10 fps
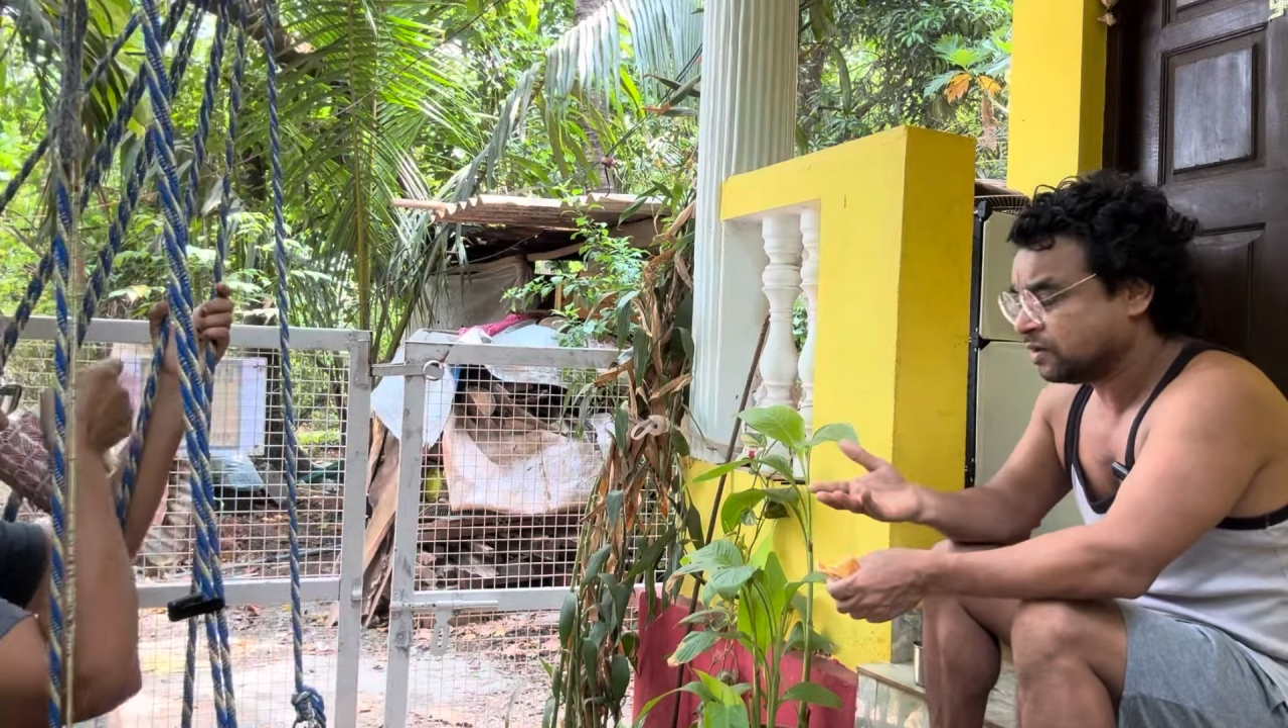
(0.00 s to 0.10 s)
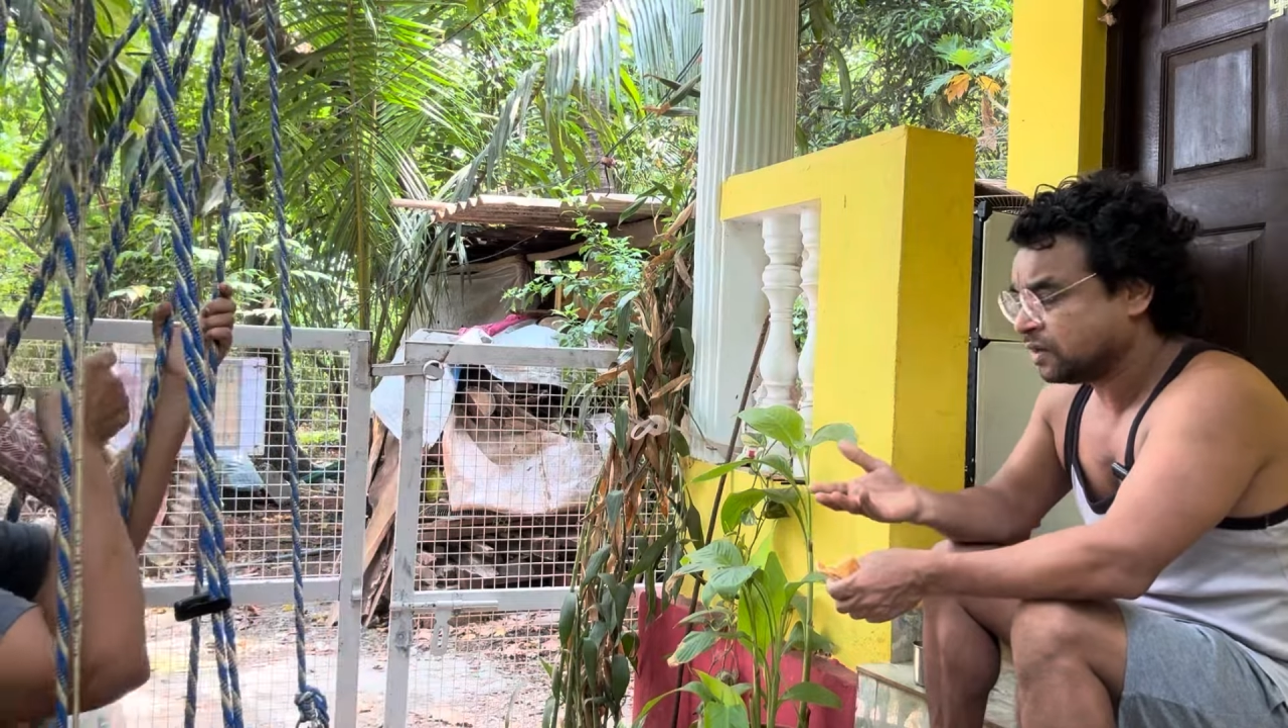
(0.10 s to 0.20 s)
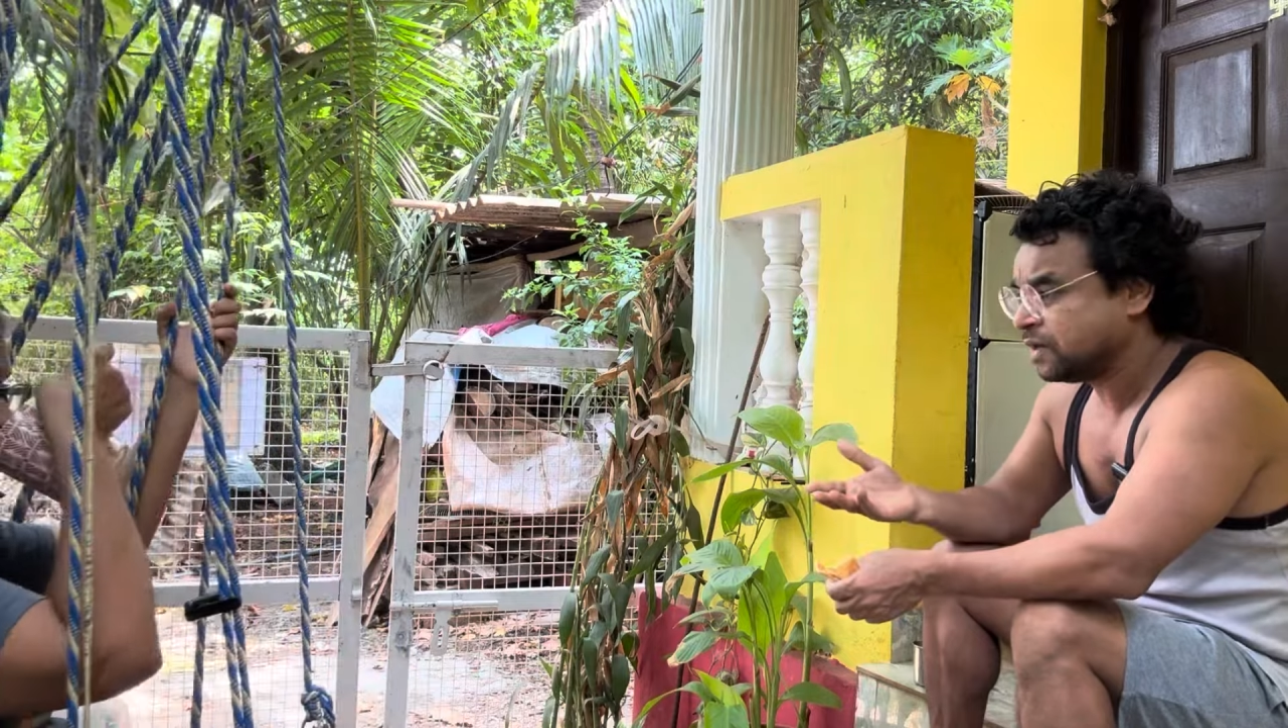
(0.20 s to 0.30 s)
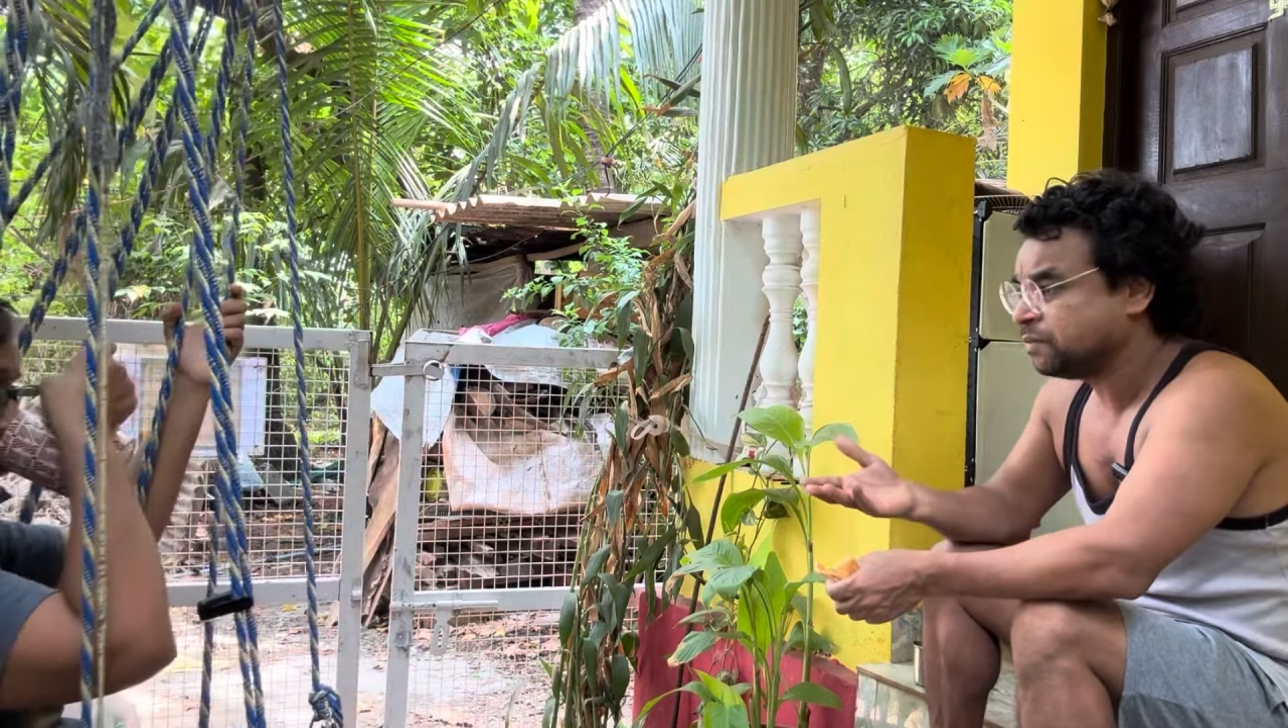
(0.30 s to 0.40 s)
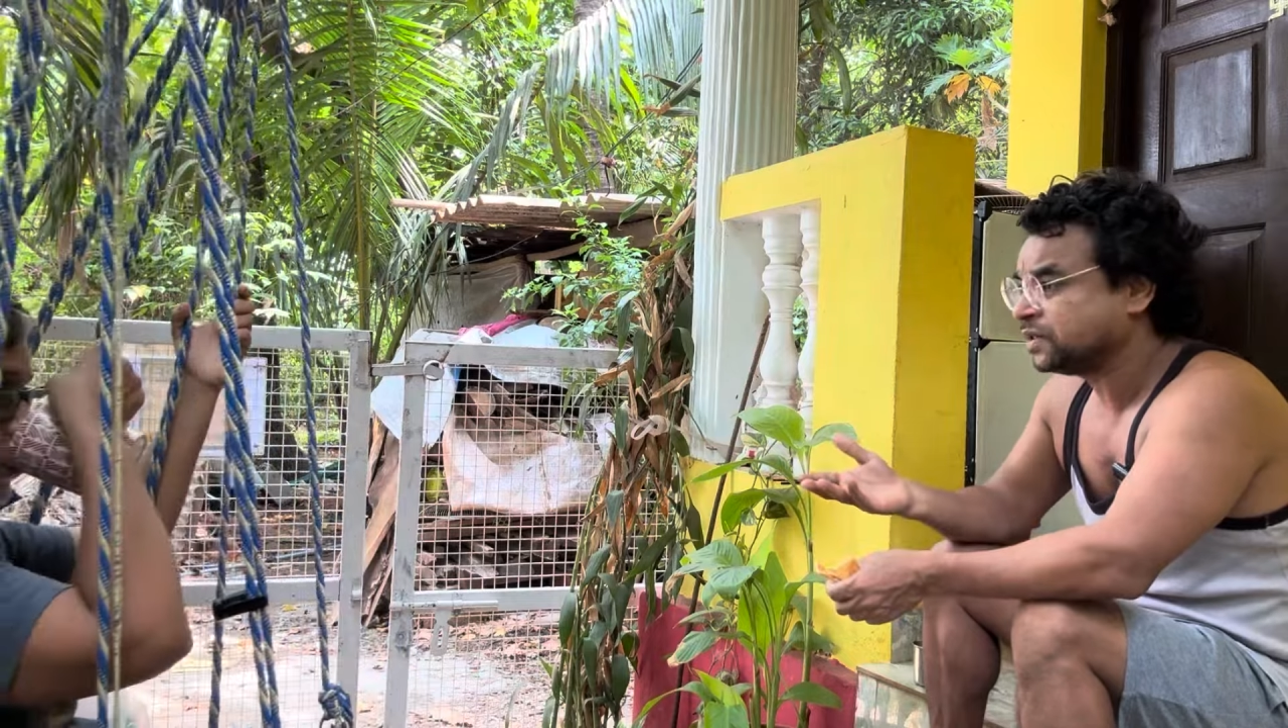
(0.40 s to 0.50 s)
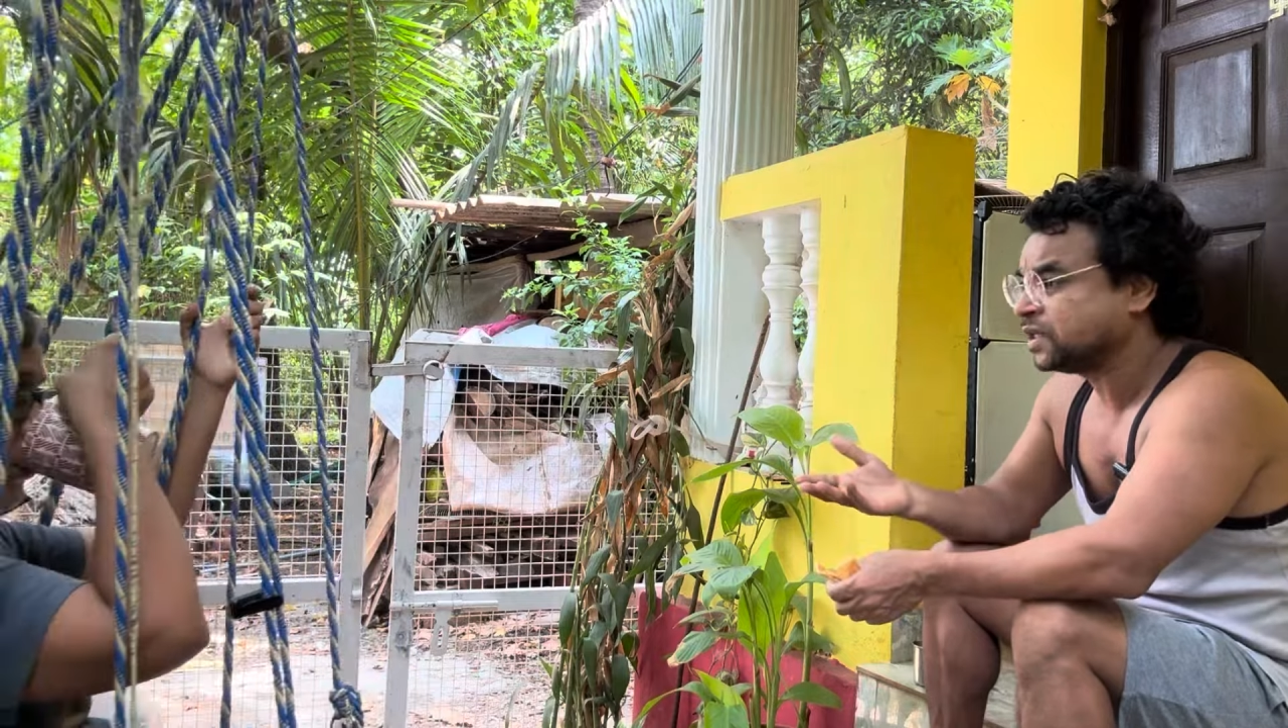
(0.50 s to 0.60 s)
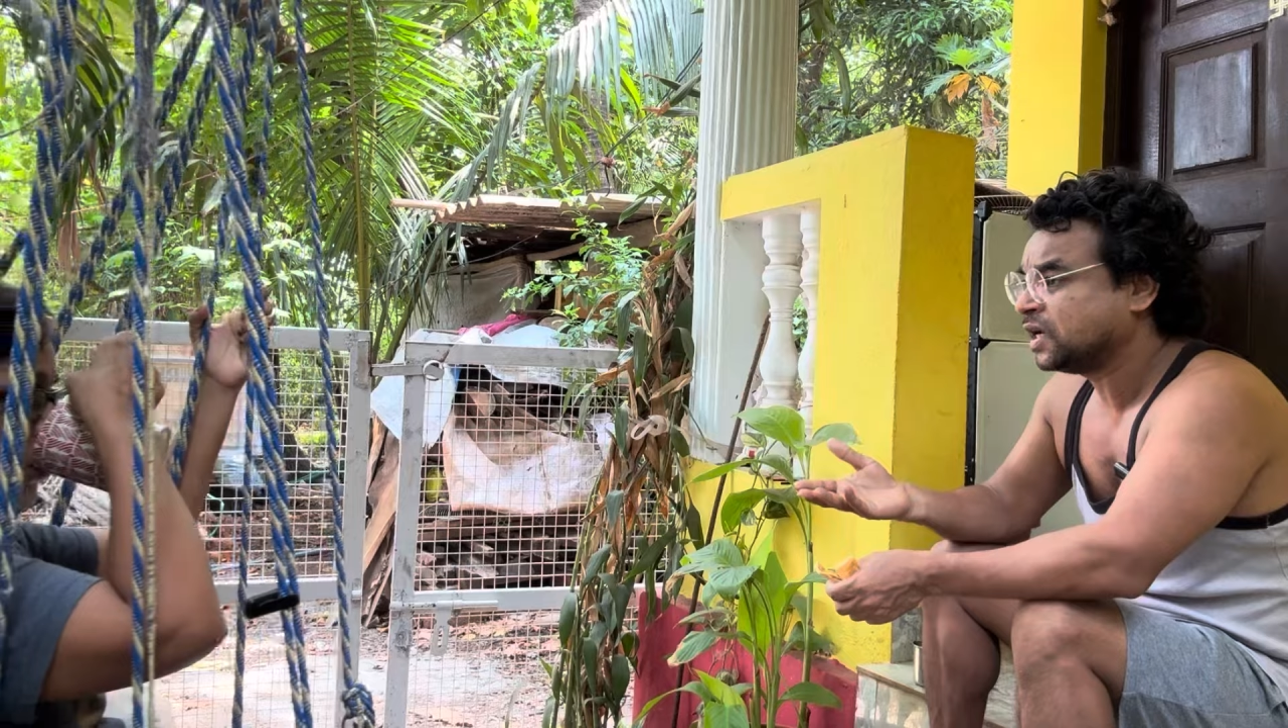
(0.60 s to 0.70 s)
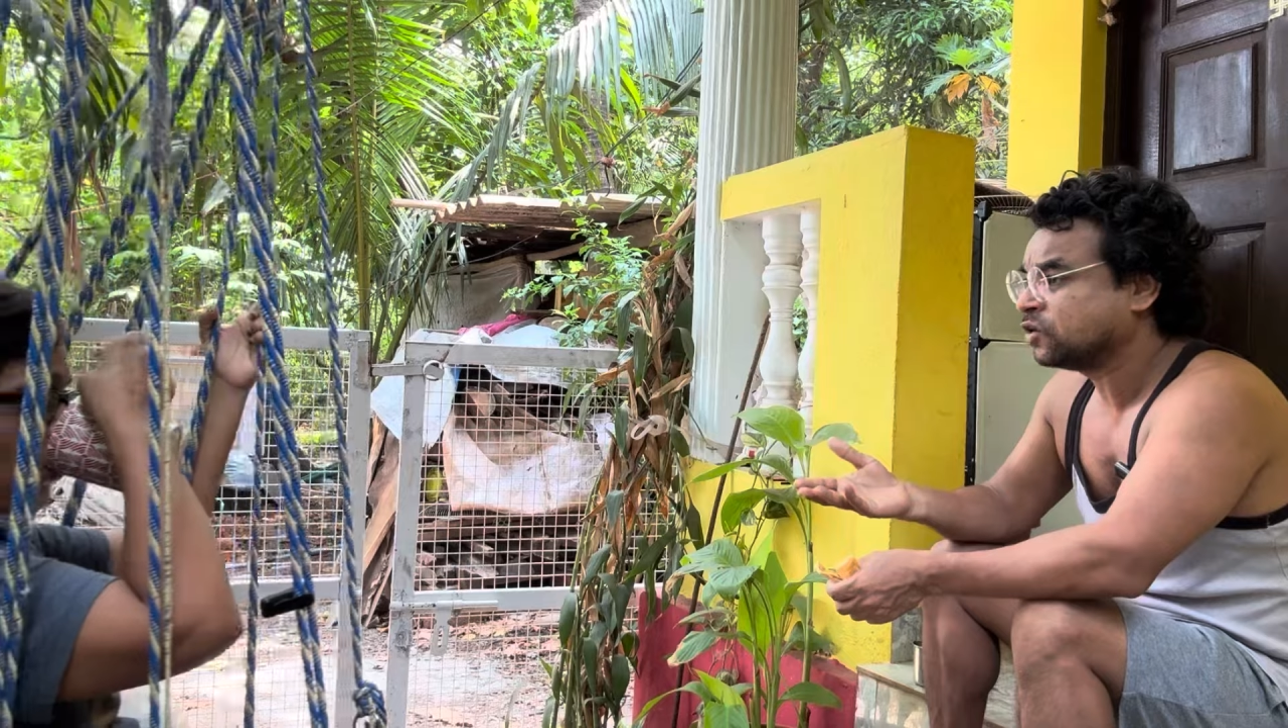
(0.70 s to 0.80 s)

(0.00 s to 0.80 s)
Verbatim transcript: टाइम पे जाल